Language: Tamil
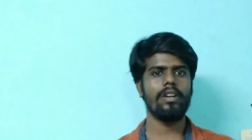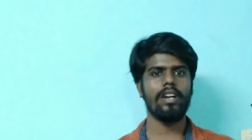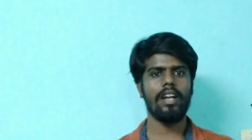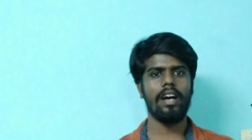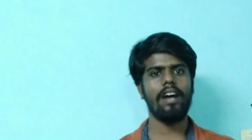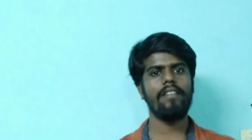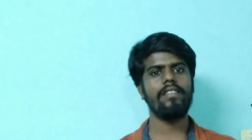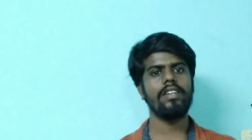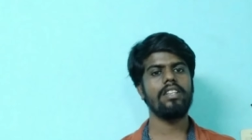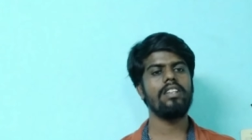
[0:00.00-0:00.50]

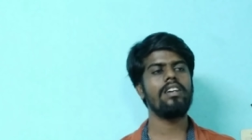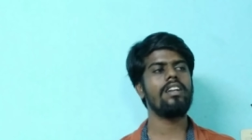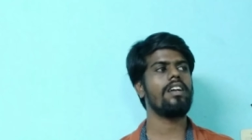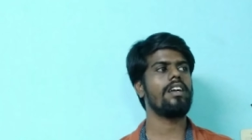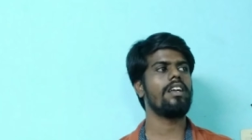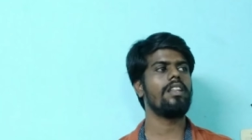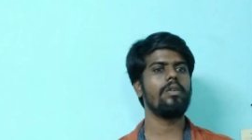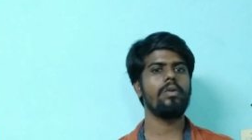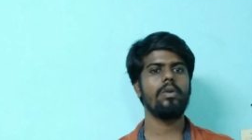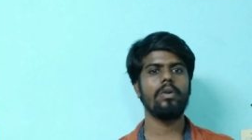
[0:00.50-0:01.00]
நான் வந்து
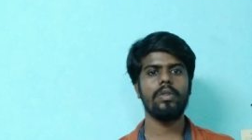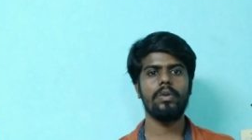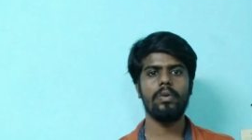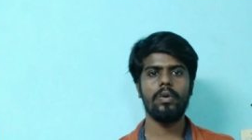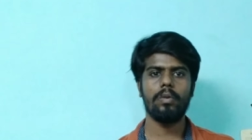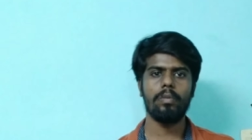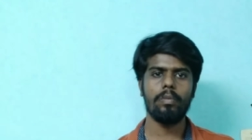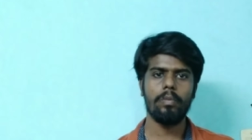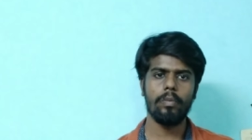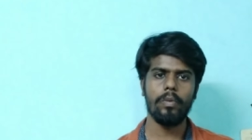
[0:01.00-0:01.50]
இதுக்கு வந்து
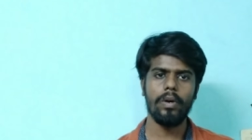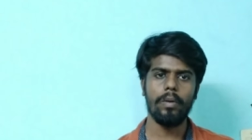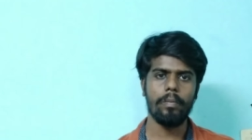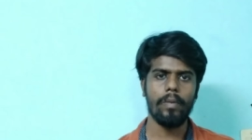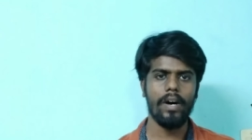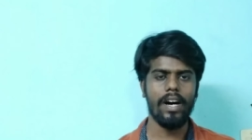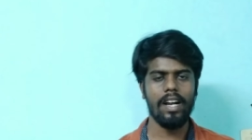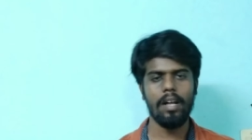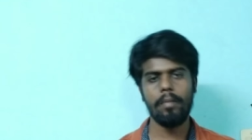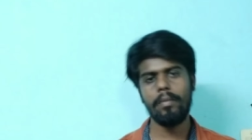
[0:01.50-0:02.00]
ஒரு
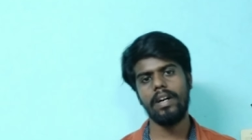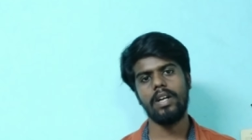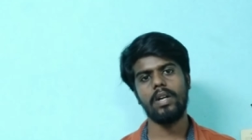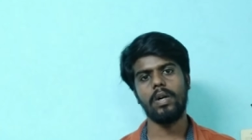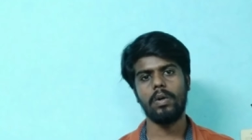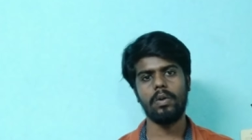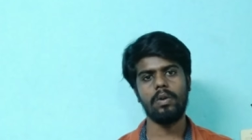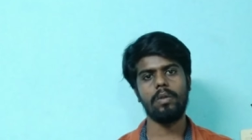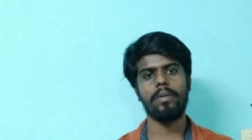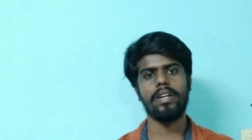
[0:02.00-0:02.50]
பாலமாக
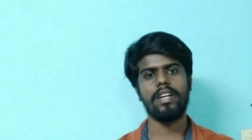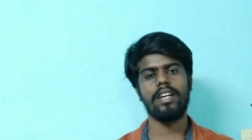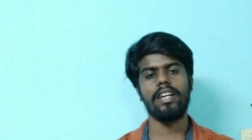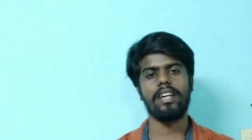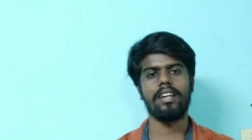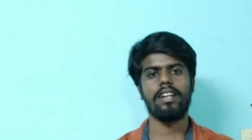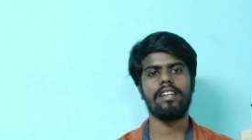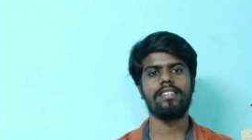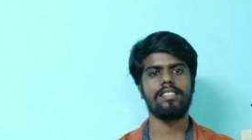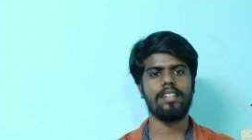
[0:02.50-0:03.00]
இருக்கணும் அப்படின்னு
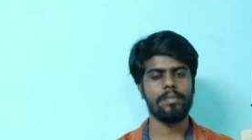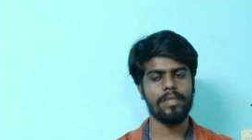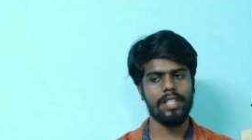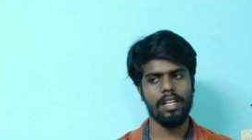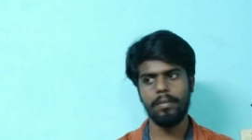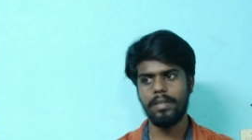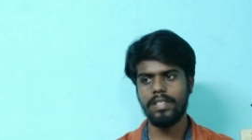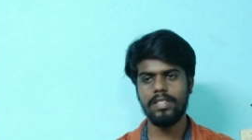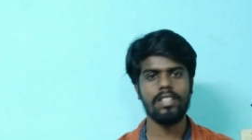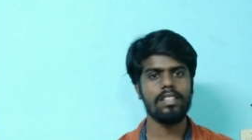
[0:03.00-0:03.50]
நினைக்கிறேன் என்
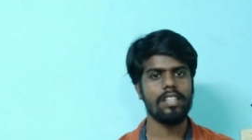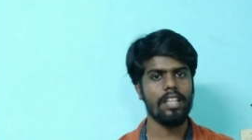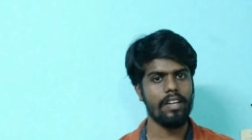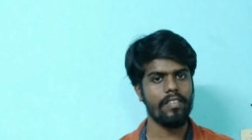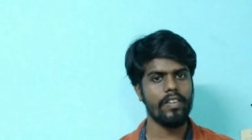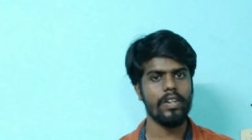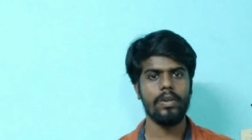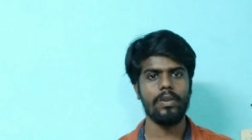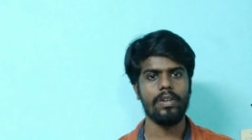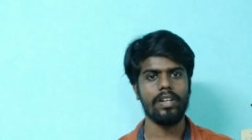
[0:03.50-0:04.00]
சப்ஸ்கிரைபர்ஸ்க்கு
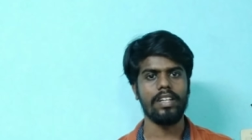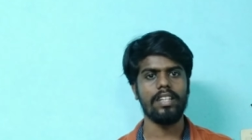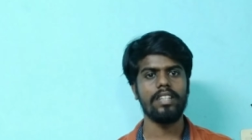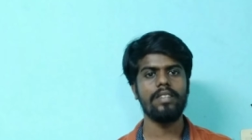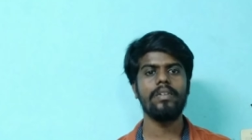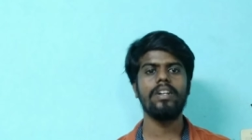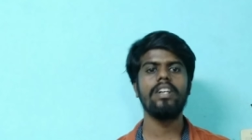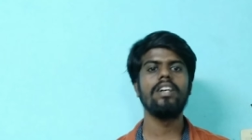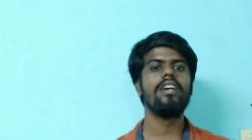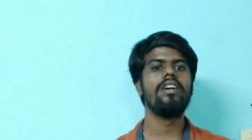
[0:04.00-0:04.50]
தேவையும்
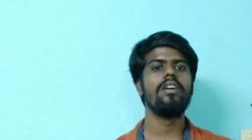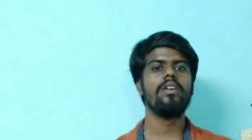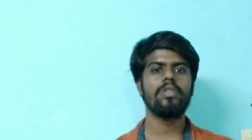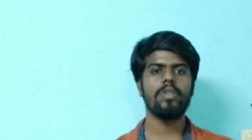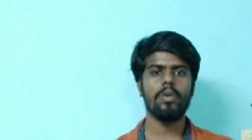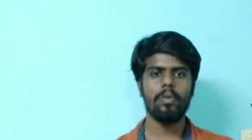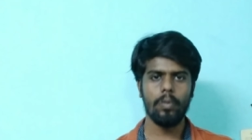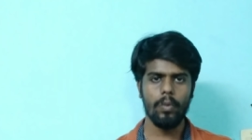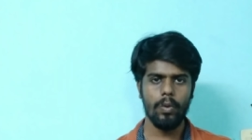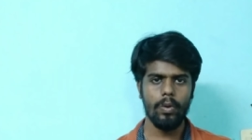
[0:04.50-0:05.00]
இருக்குது
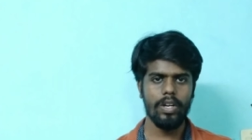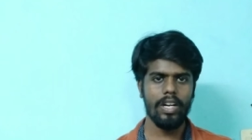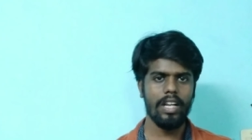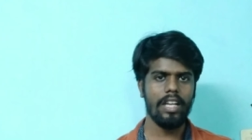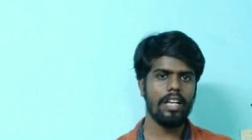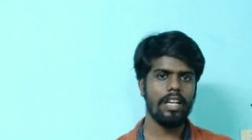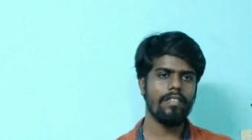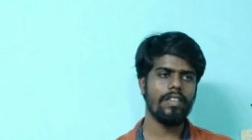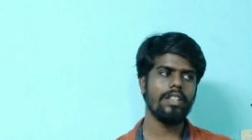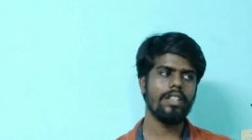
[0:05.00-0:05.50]
ஸோ
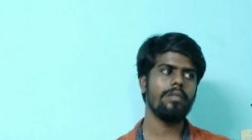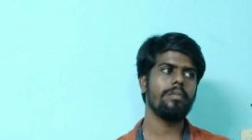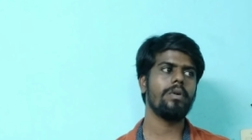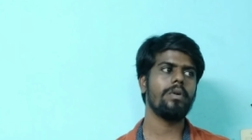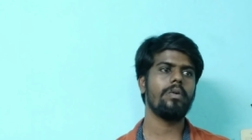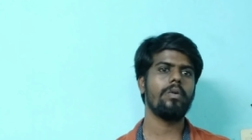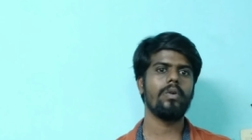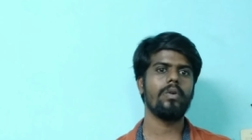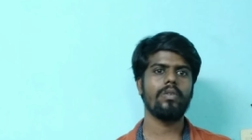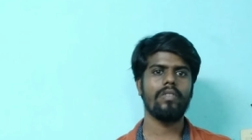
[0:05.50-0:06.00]
நீங்கள் வந்து இப்போ
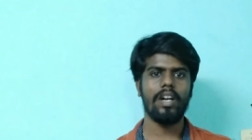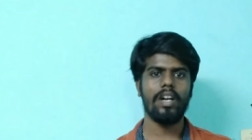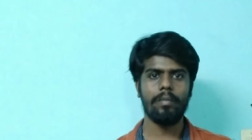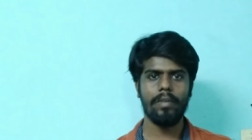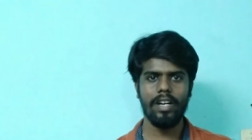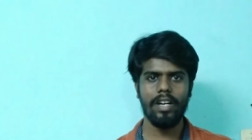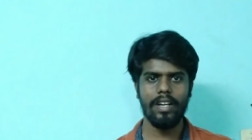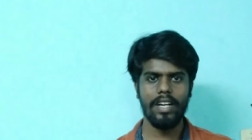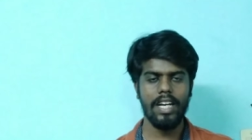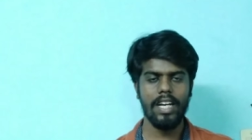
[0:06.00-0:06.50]
ஒரு
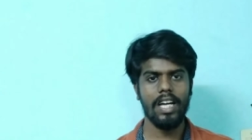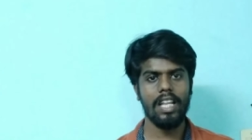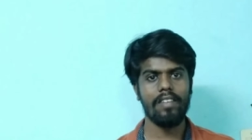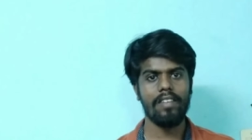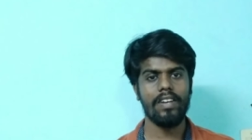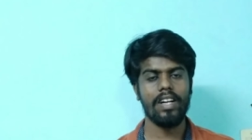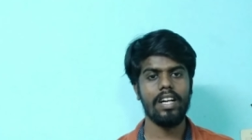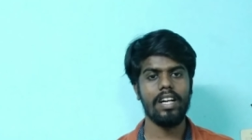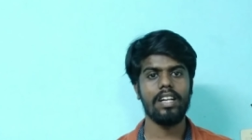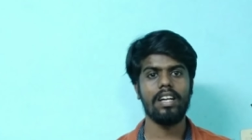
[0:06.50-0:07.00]
வருமானம்
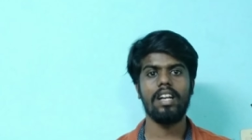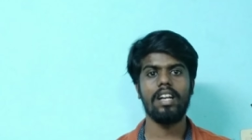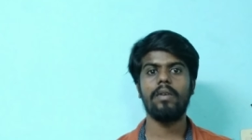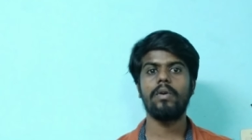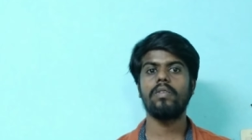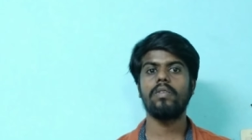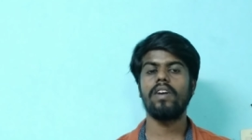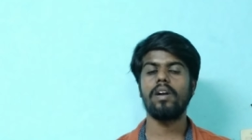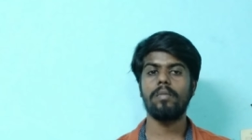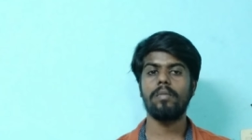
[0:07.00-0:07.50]
இல்லாதவராக இருக்கலாம்
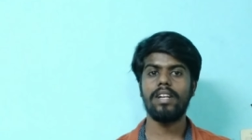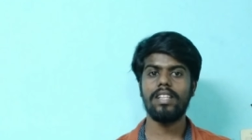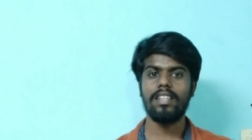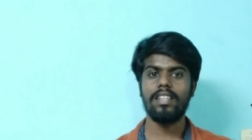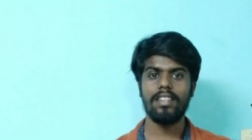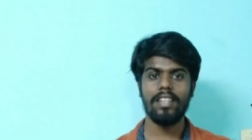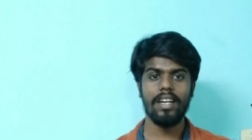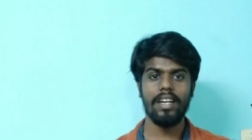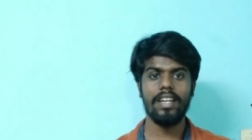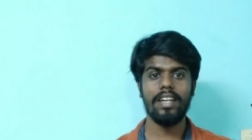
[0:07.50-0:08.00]
ஒரு வருமானத்தை
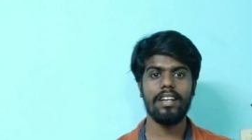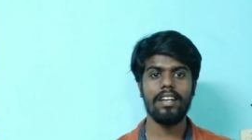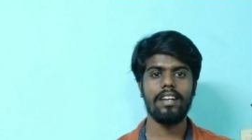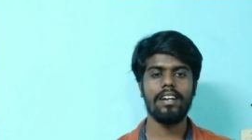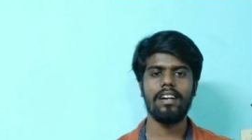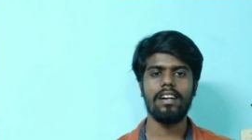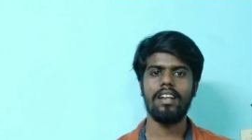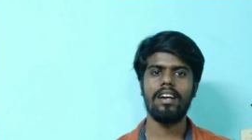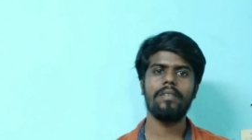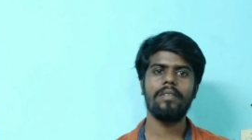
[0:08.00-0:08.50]
தேடிக்கிட்டு
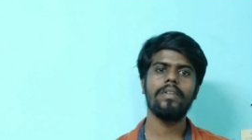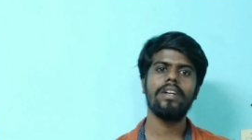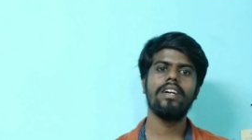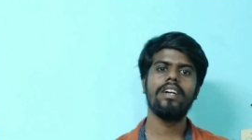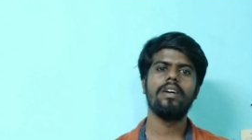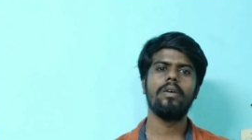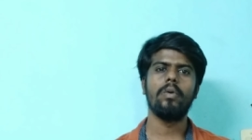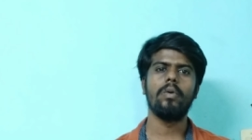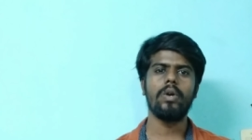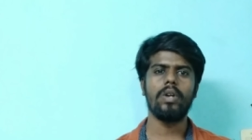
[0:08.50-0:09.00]
இருக்கலாம்
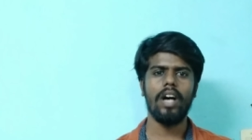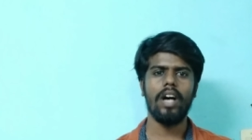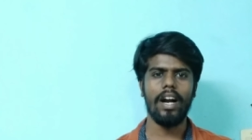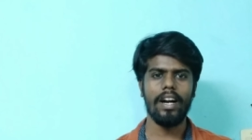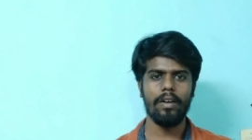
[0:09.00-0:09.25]
ஒரு